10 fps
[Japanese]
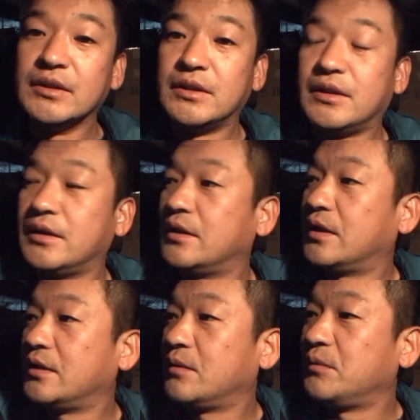えー、
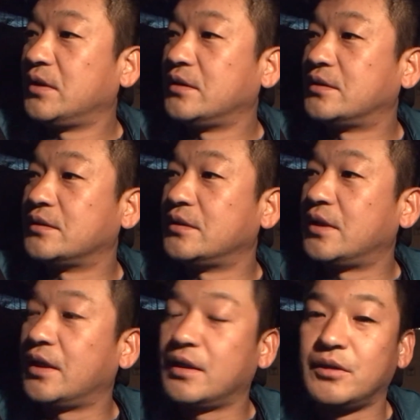早めに着い
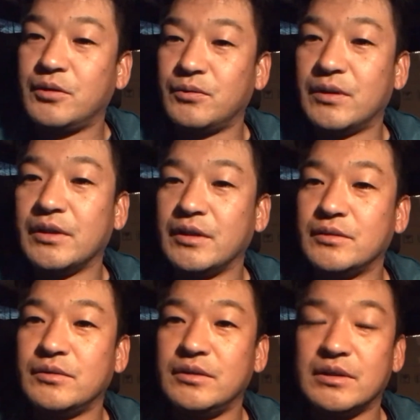て、今日はね、
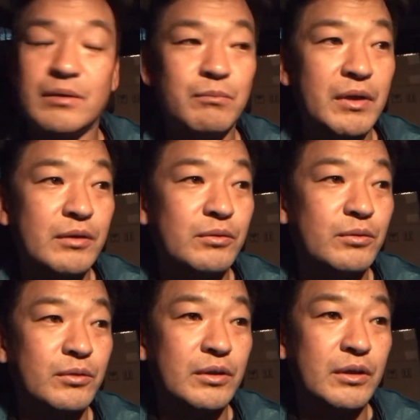釣り三昧の
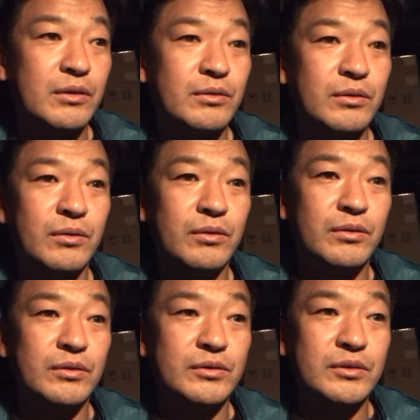ロケ
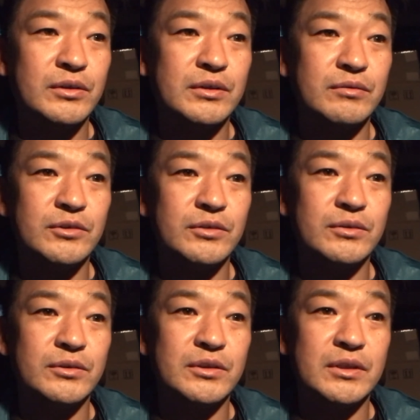と、釣り、うち
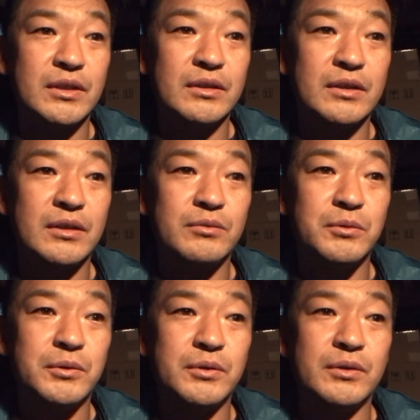の釣り大会
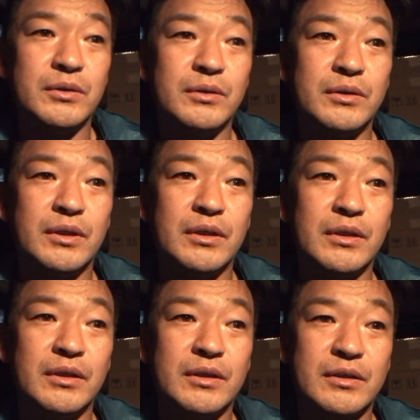を、
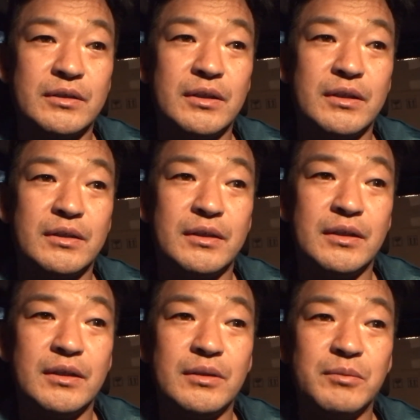えー、重なって
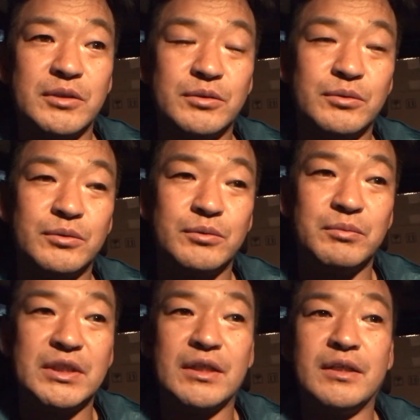やりましょ
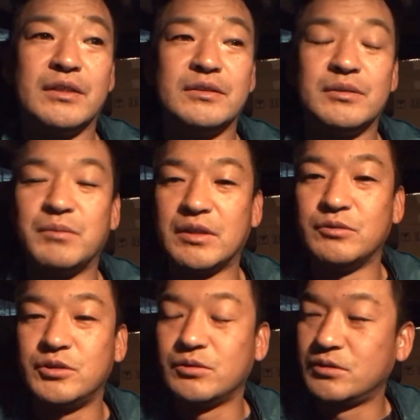う、みたいな感じで、まあ、
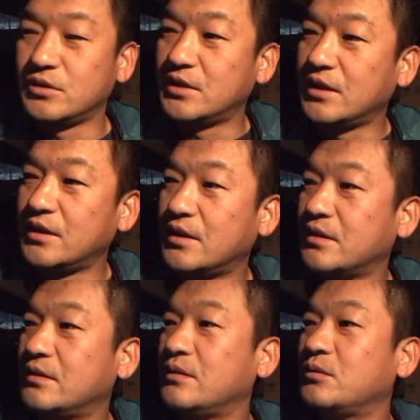うちの釣り大
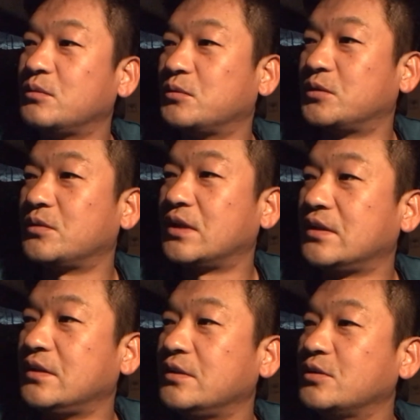会っていうのもそんな
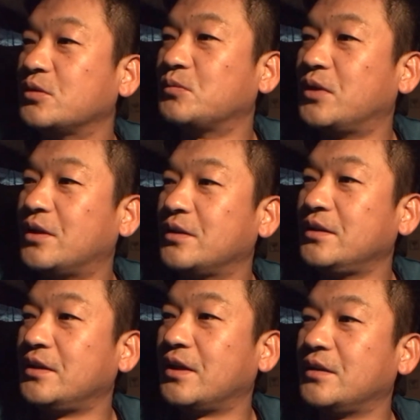人数も
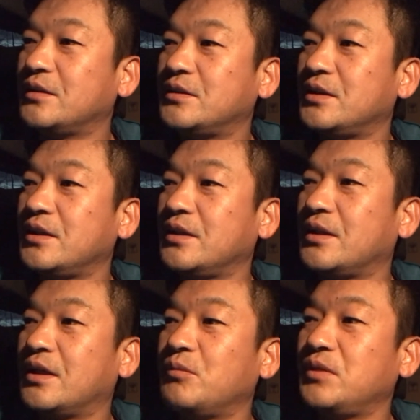いないですし、霊
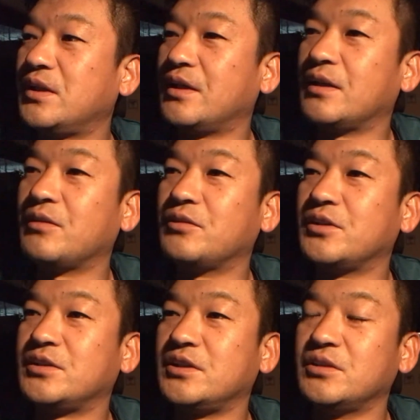界みたいなので、
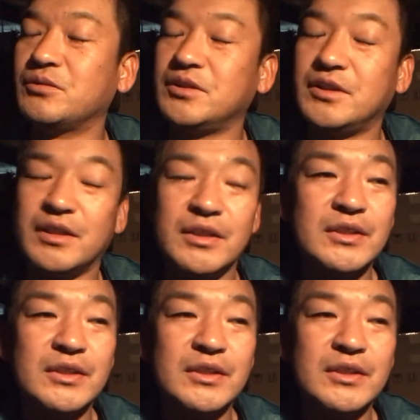好き寄りで、